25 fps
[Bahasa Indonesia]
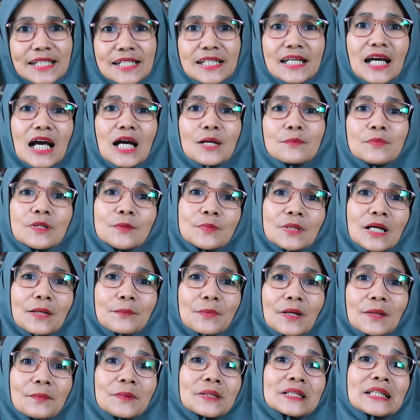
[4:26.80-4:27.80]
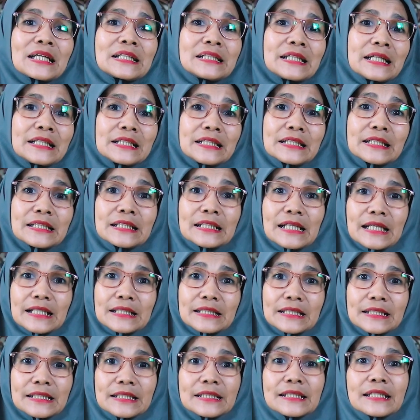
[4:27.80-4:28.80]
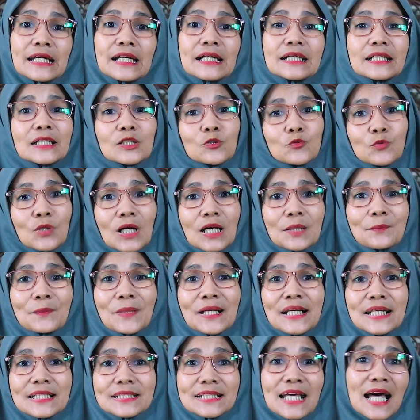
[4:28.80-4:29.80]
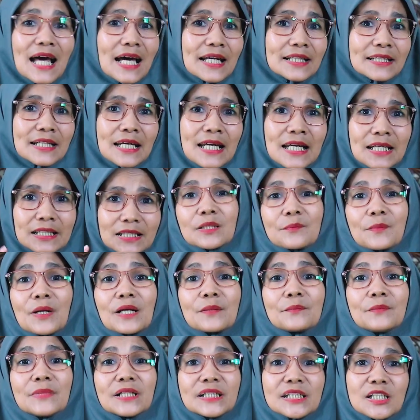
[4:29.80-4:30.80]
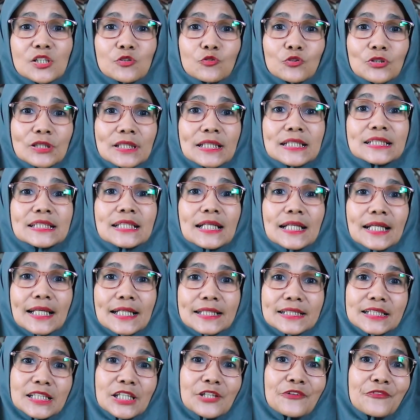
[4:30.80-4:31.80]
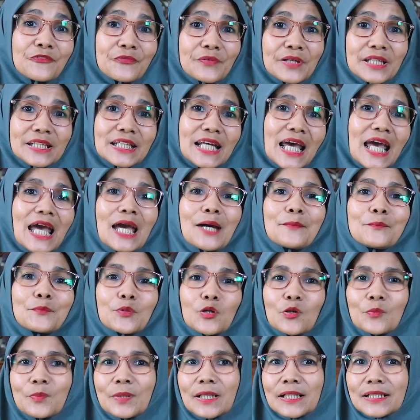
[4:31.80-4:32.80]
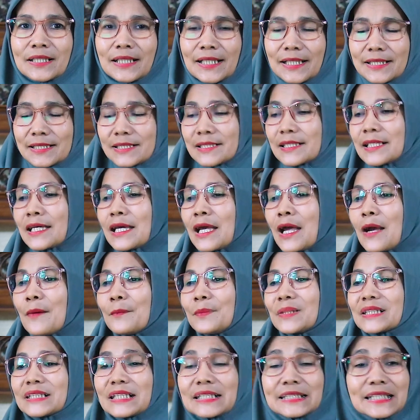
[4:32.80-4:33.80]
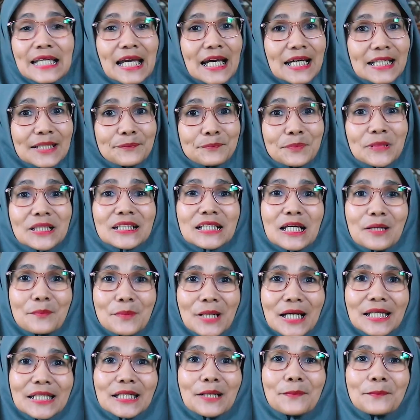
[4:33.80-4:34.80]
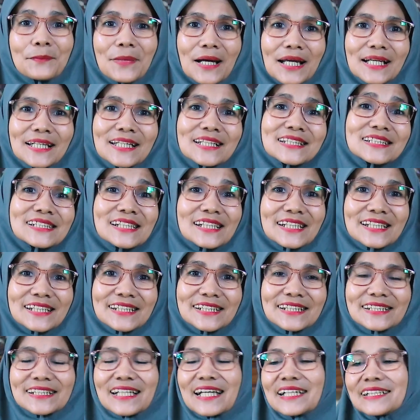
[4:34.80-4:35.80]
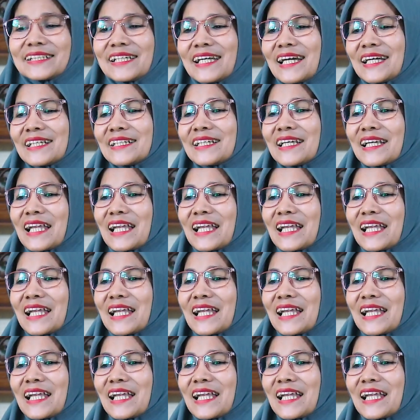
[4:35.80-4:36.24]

jika beberapa pertanyaan ini nantinya keluar pada saat teman-teman mengikuti seleksi fit and proper test. Pertanyaan pertama yang paling sering ditanya